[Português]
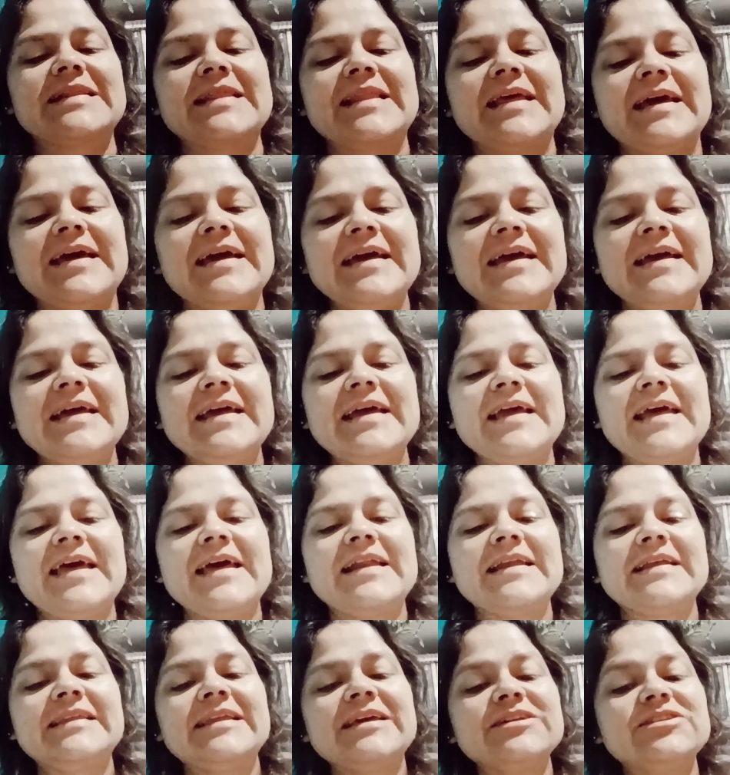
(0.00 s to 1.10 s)
Né?
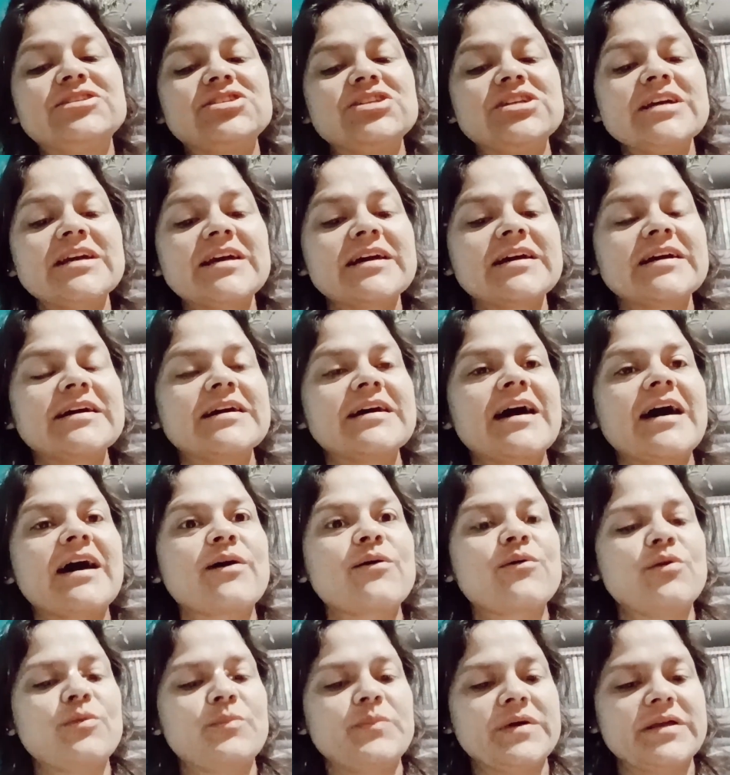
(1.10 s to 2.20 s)
Ele dedica a
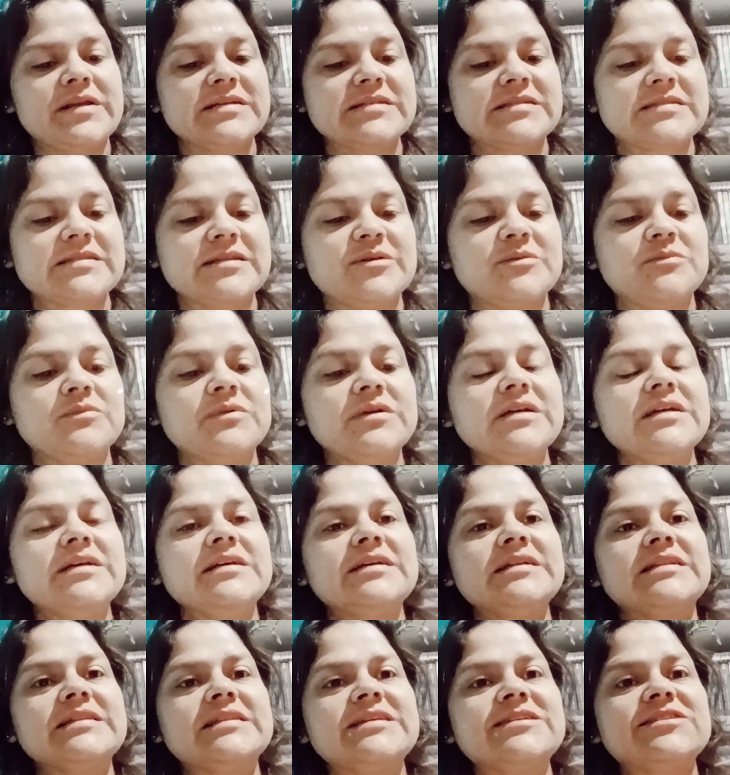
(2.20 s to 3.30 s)
cooperação,
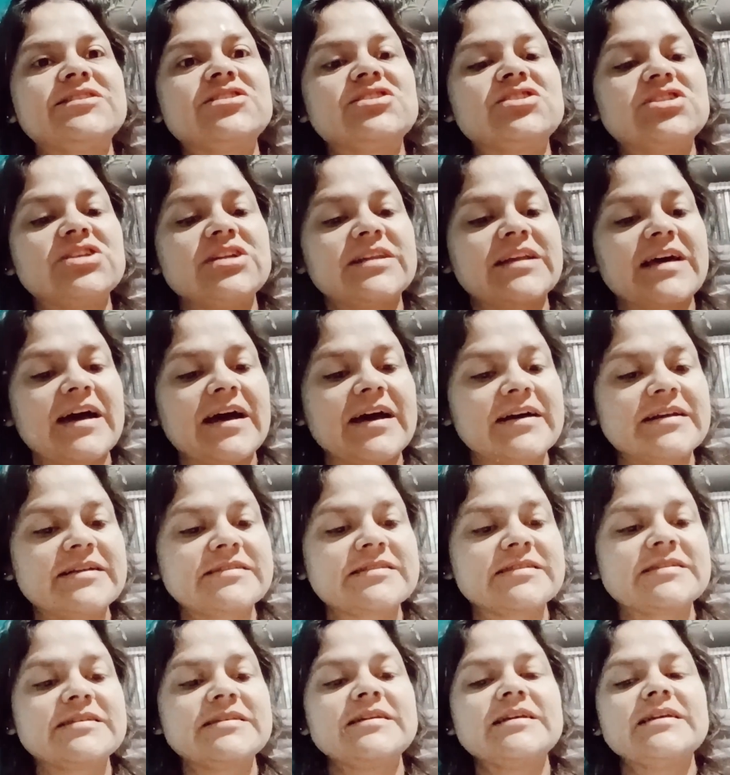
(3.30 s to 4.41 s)

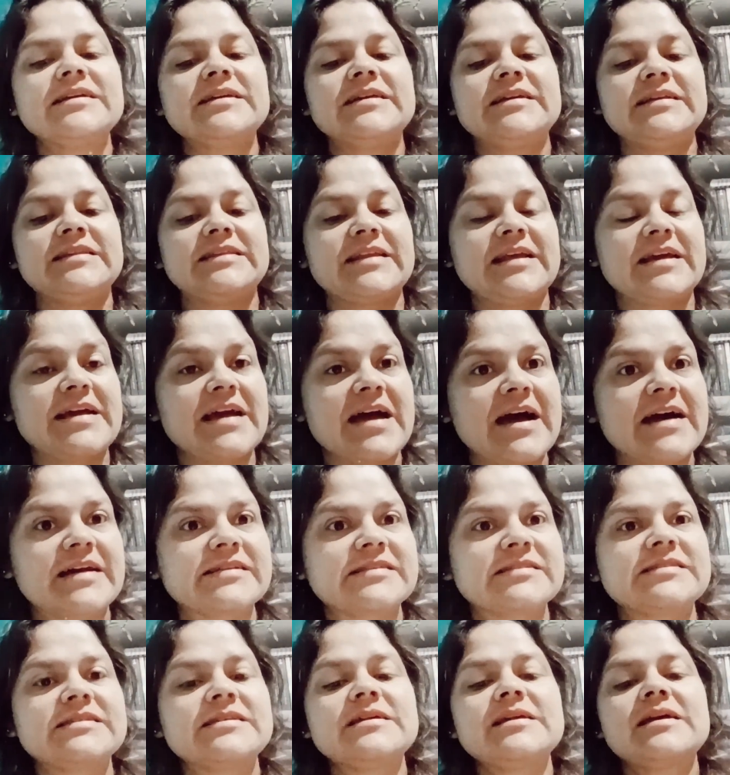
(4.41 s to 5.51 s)
destinar-se,
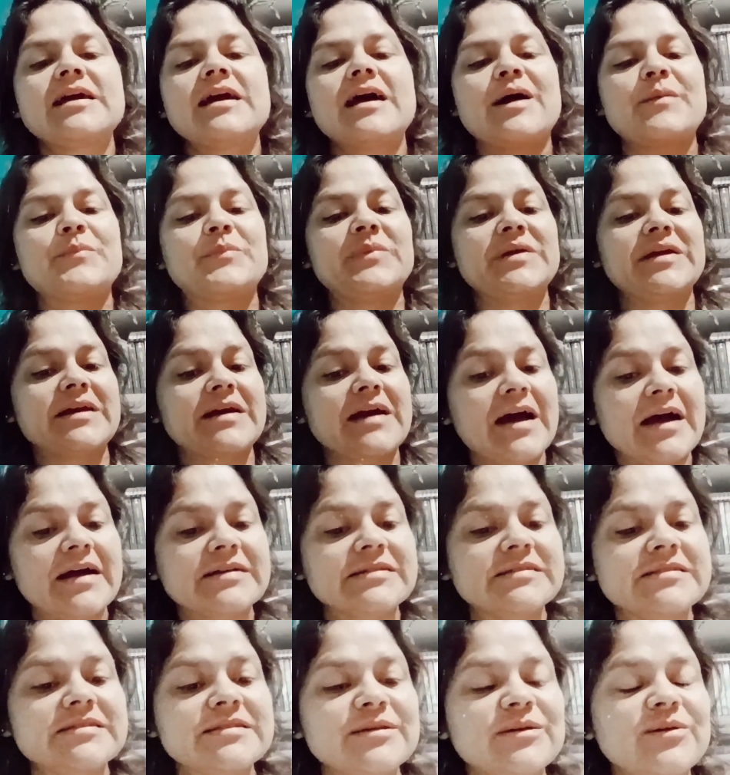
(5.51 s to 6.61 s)
entregar-se,
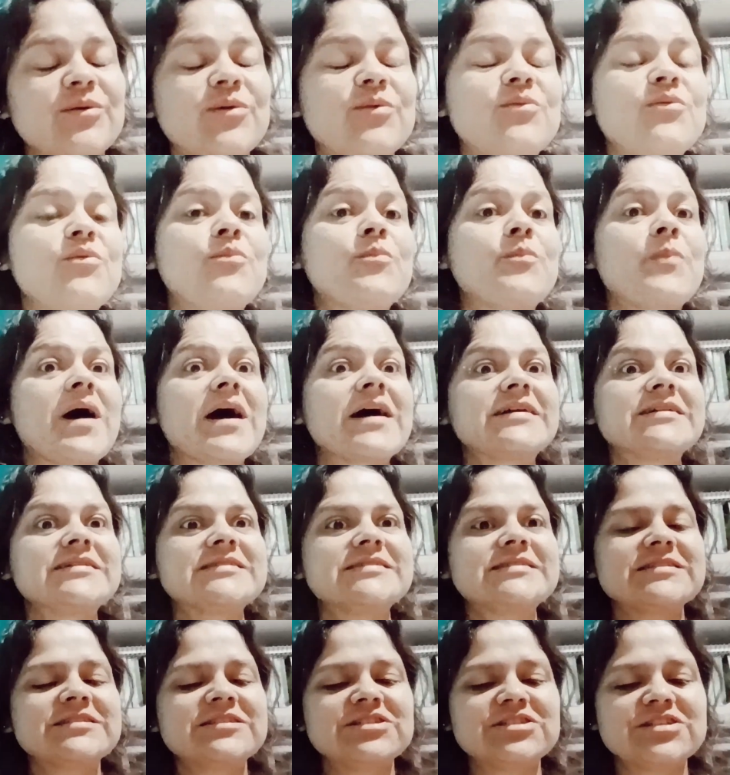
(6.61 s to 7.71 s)
aplicar-se,
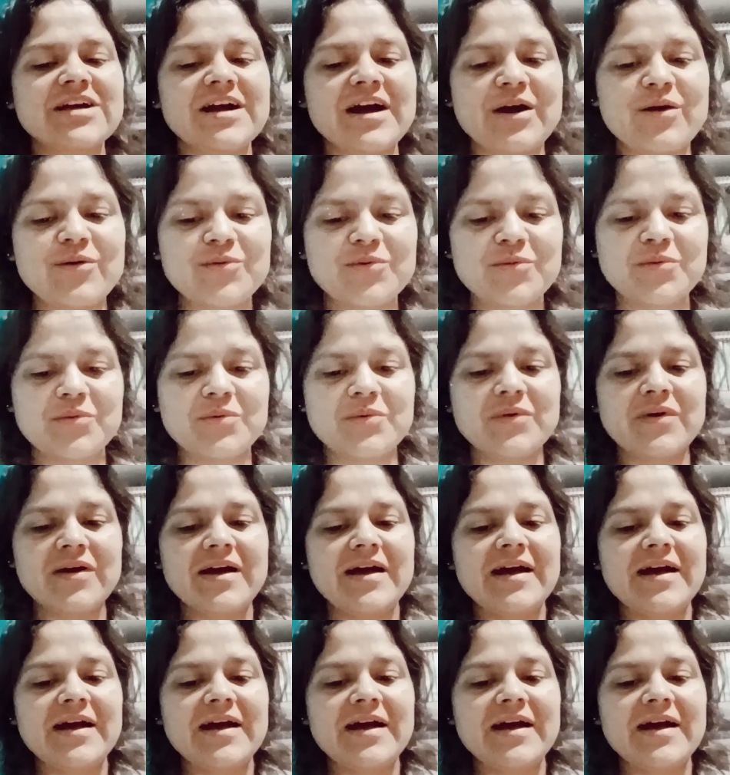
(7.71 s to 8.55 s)
ocupar-se de algo,